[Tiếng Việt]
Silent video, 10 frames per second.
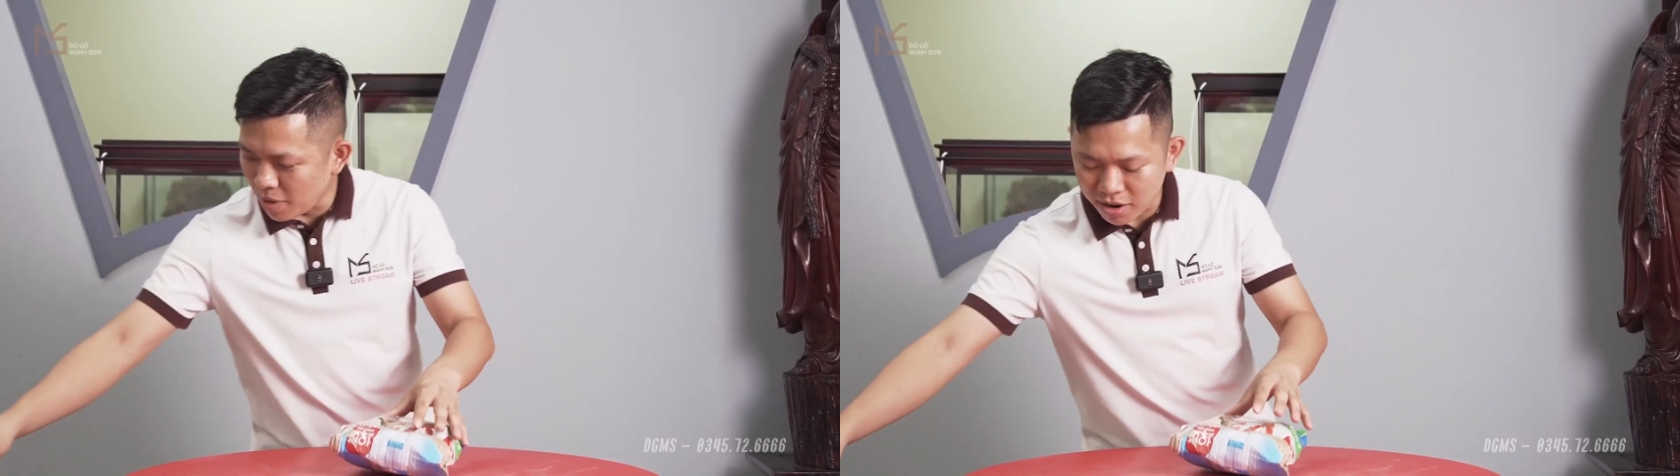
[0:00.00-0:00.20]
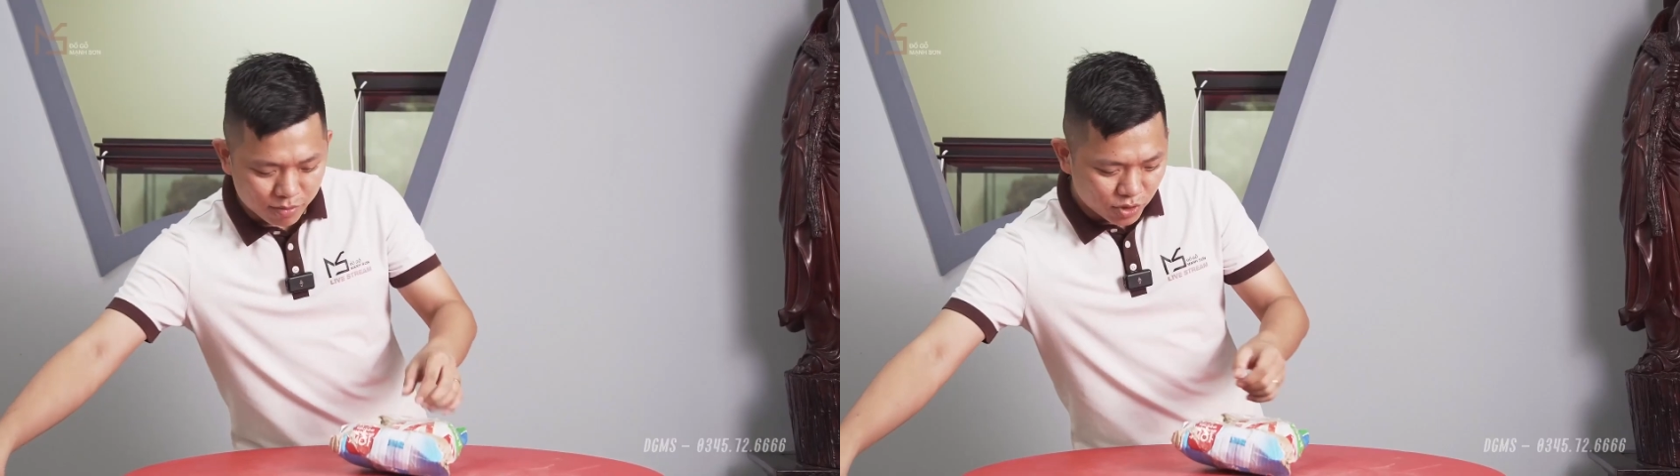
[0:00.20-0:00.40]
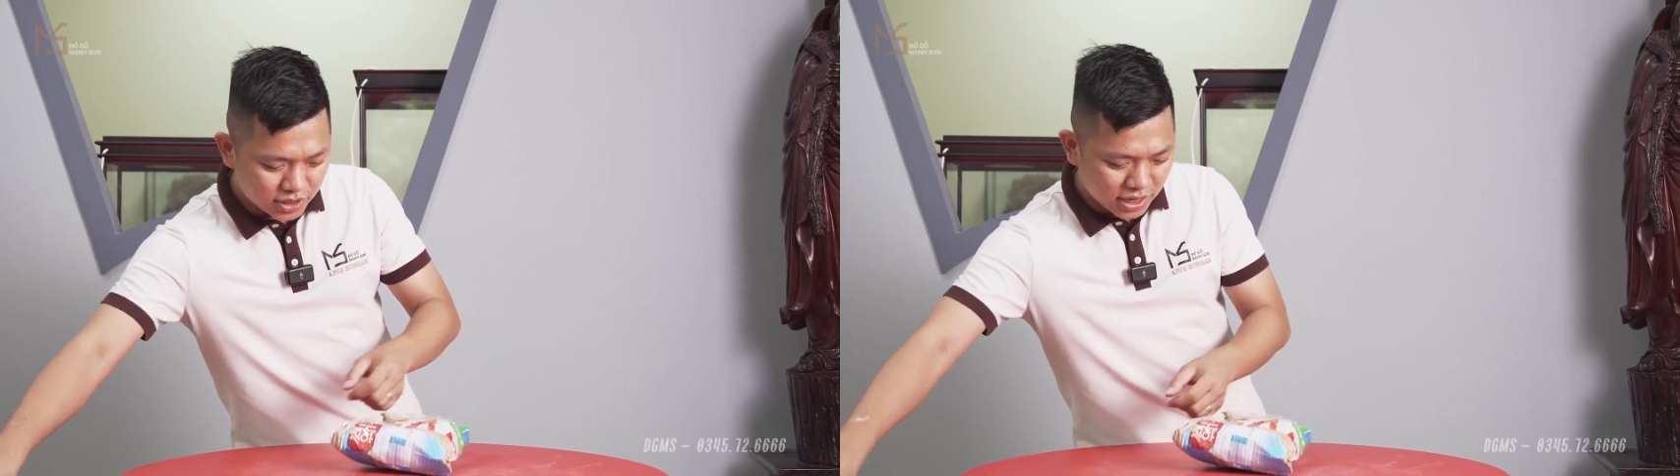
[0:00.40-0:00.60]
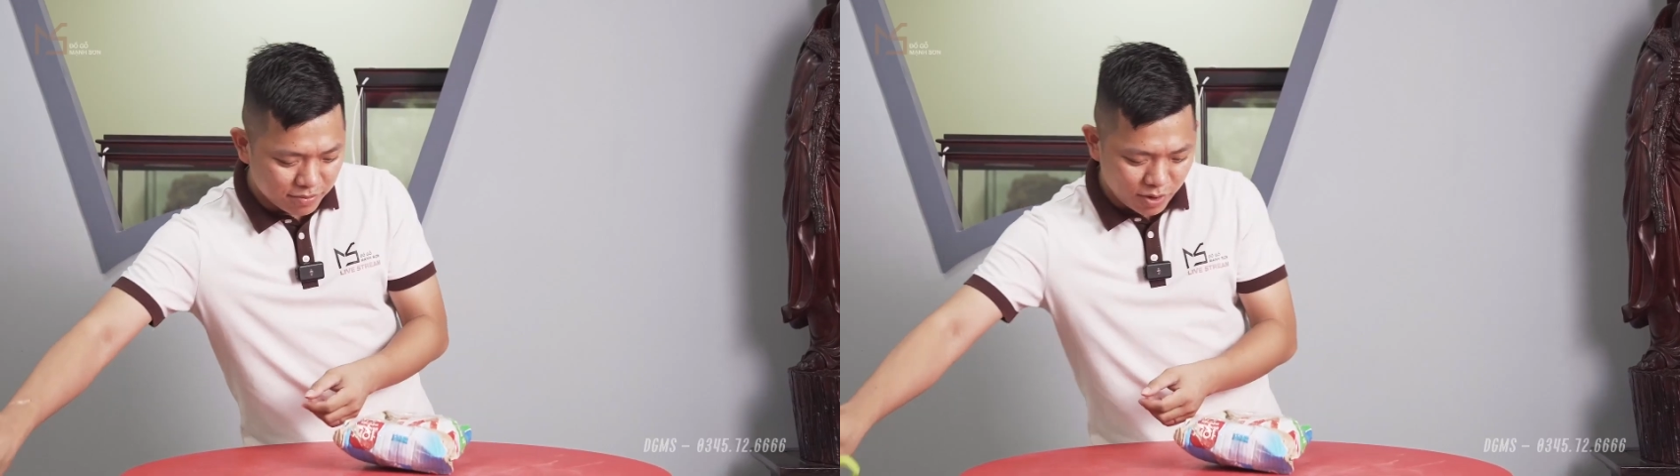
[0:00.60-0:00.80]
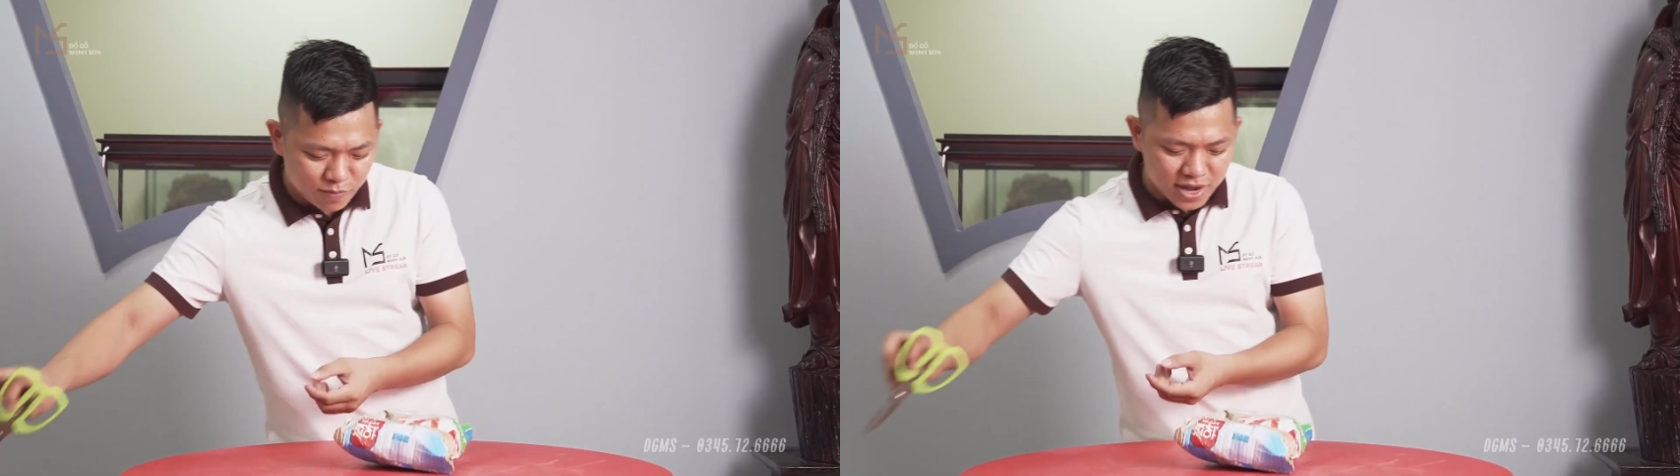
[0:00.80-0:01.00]
bảo bối
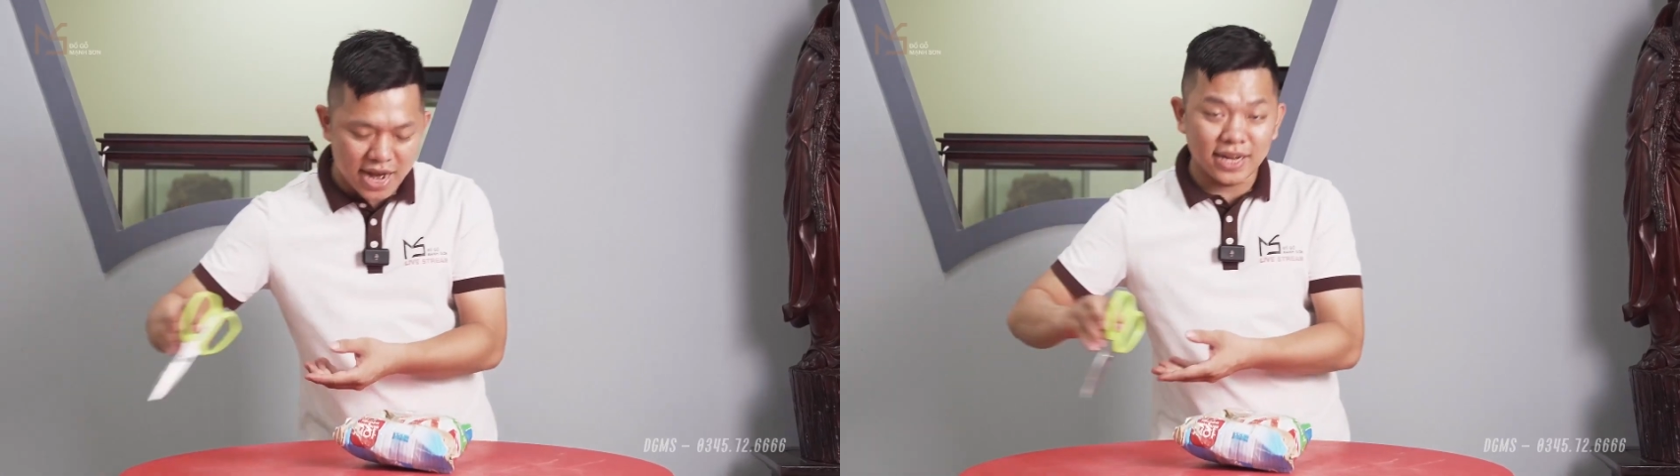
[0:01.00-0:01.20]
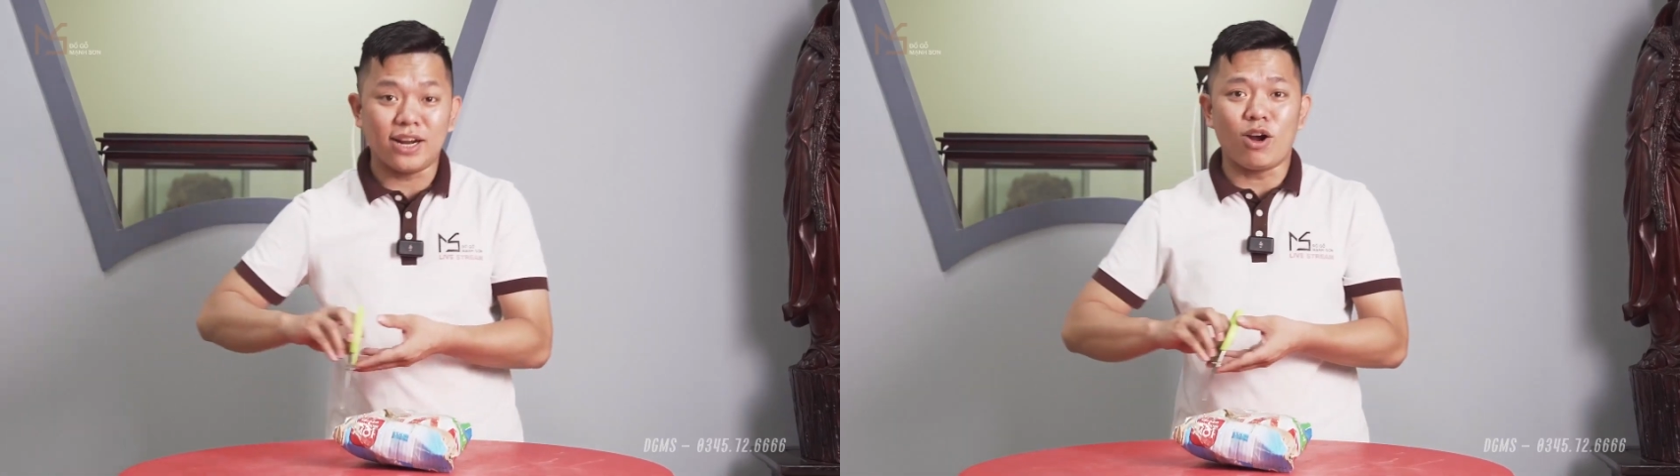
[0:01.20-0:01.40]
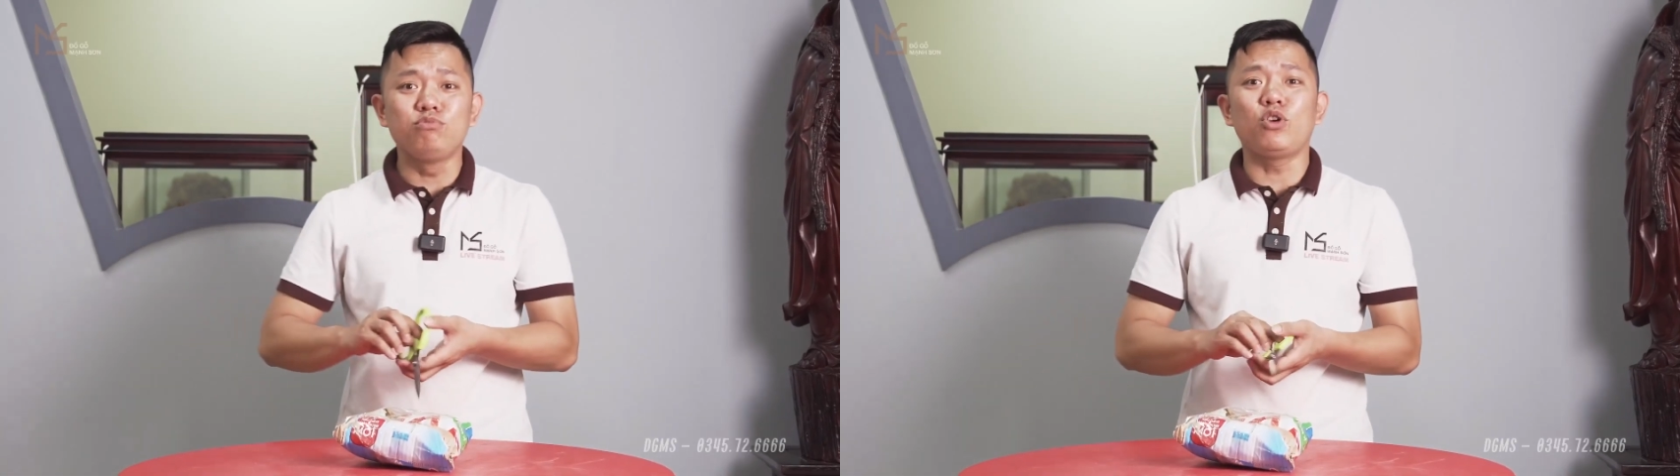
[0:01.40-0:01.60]
gì mà hôm nay anh này không